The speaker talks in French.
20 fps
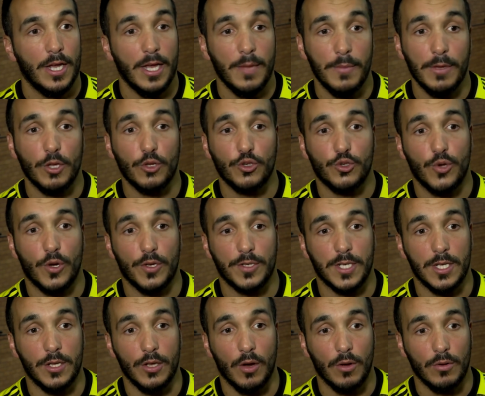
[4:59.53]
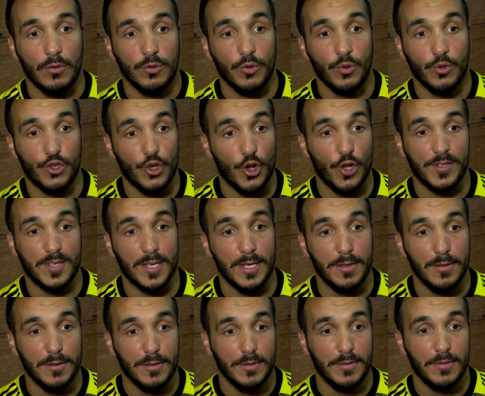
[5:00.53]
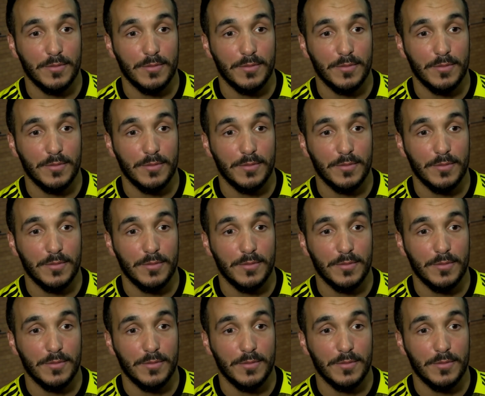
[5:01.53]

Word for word: Et maintenant, je suis enseignant, donc je l'enseigne.